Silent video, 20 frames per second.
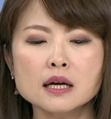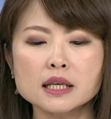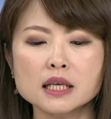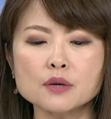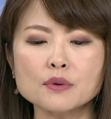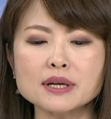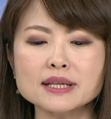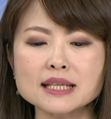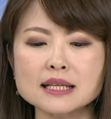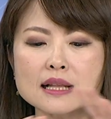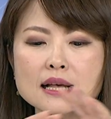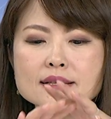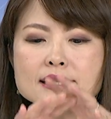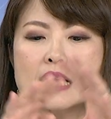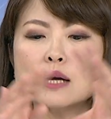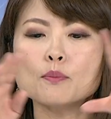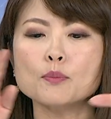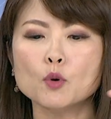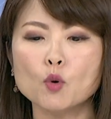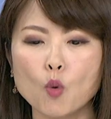因为现现在在
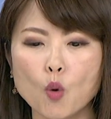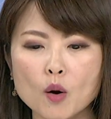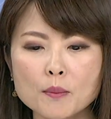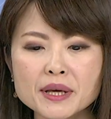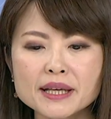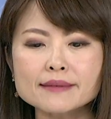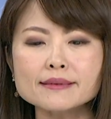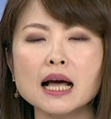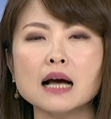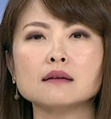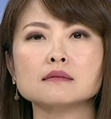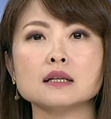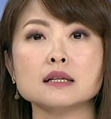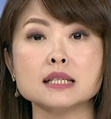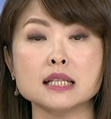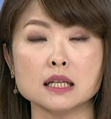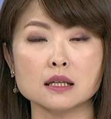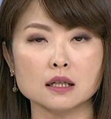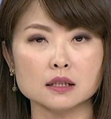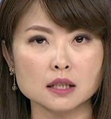国民党的
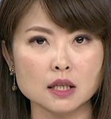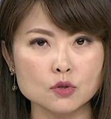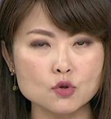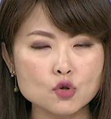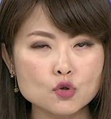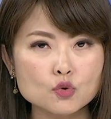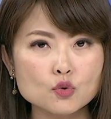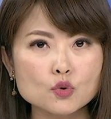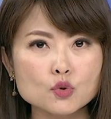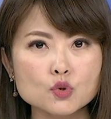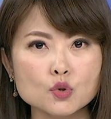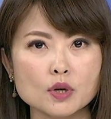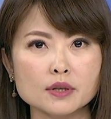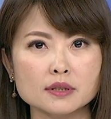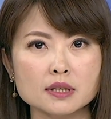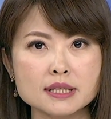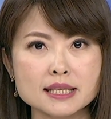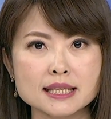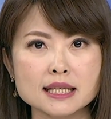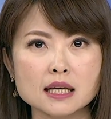整个的初选
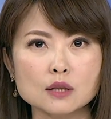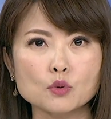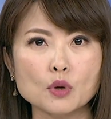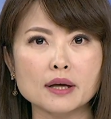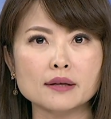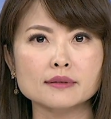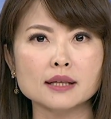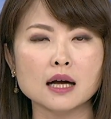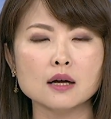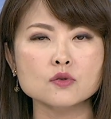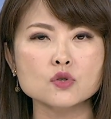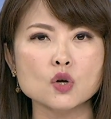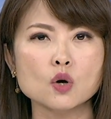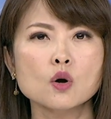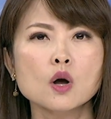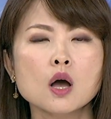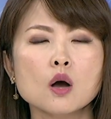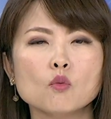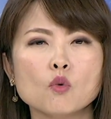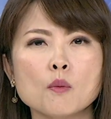的阶段当中，
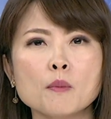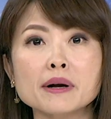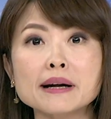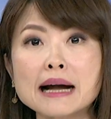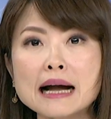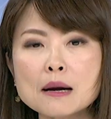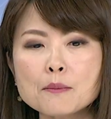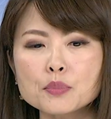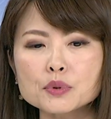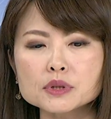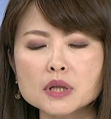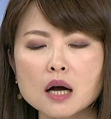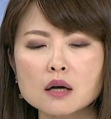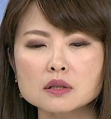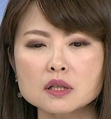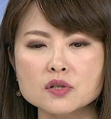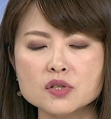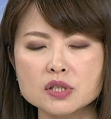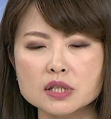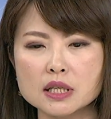我们看不到
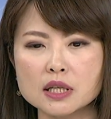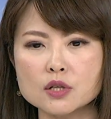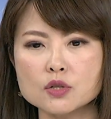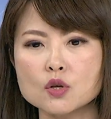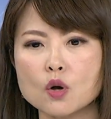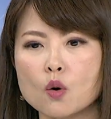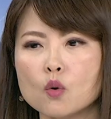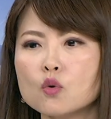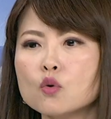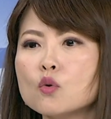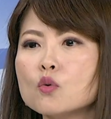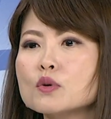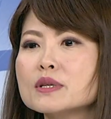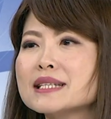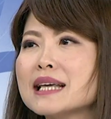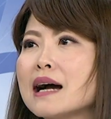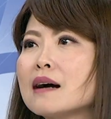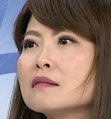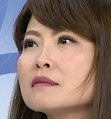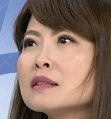的是一种互
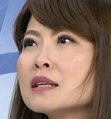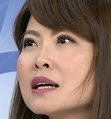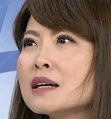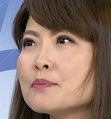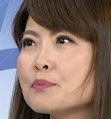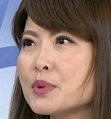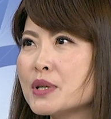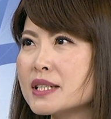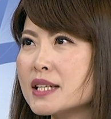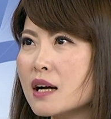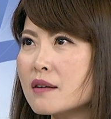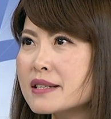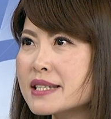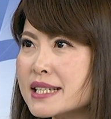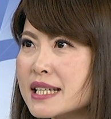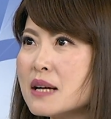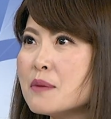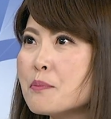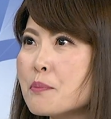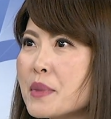相比较
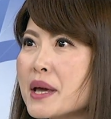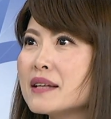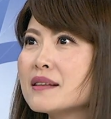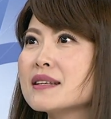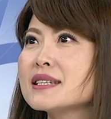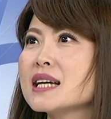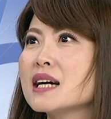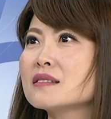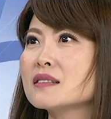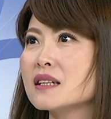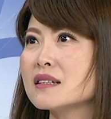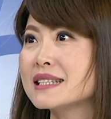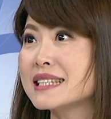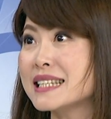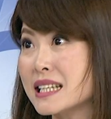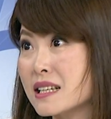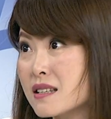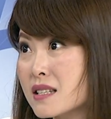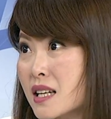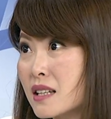正面的这样一个
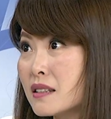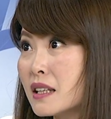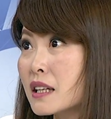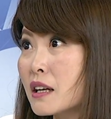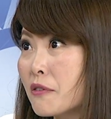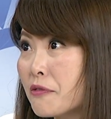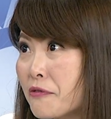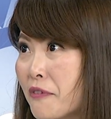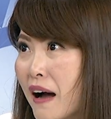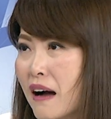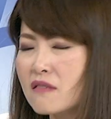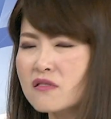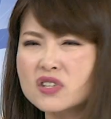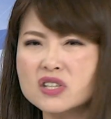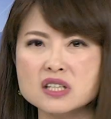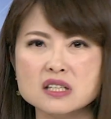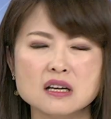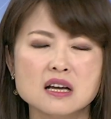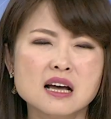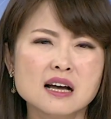竞争的一个方
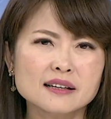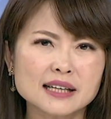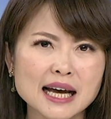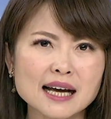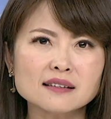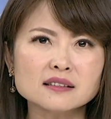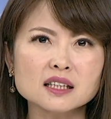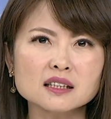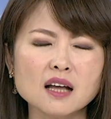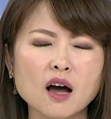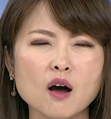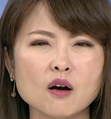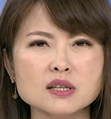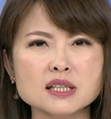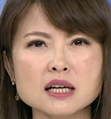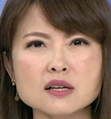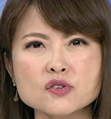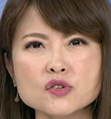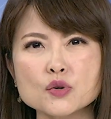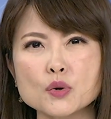式，看到的好
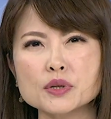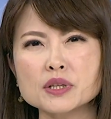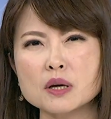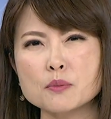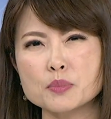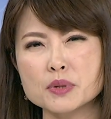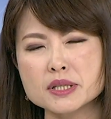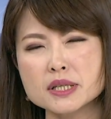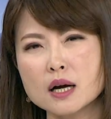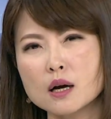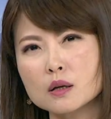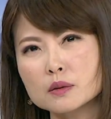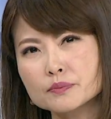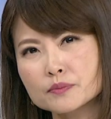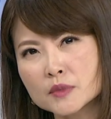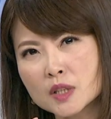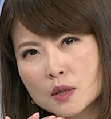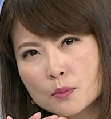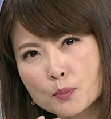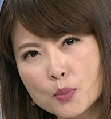像是有一点比较
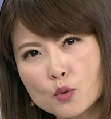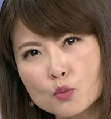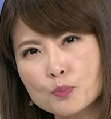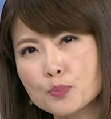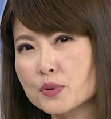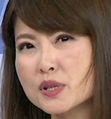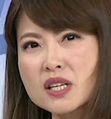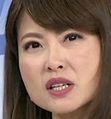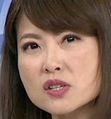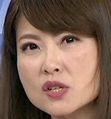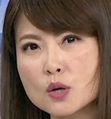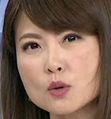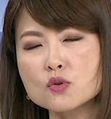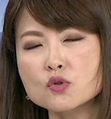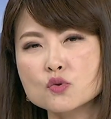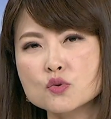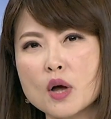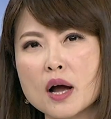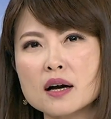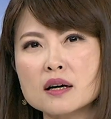不不是只有
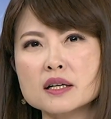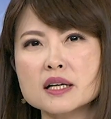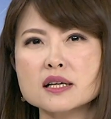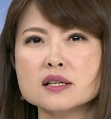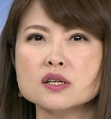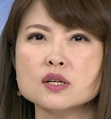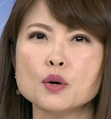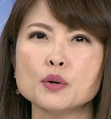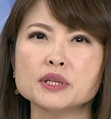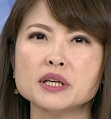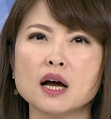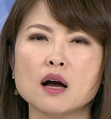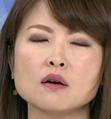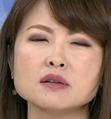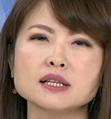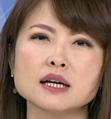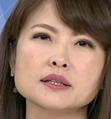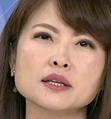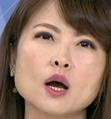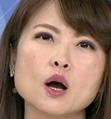酸而已，是有一点好
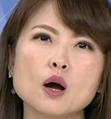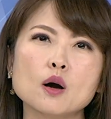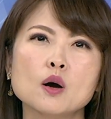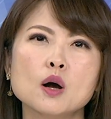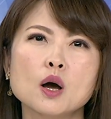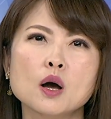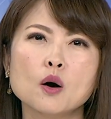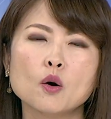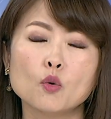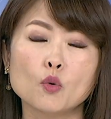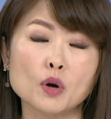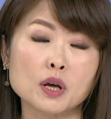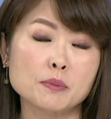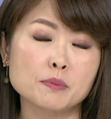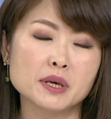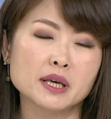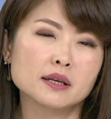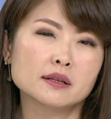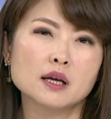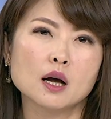像要毁
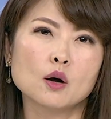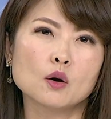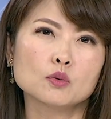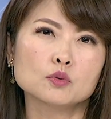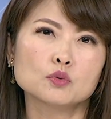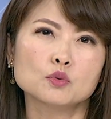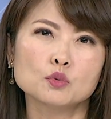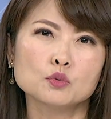灭掉。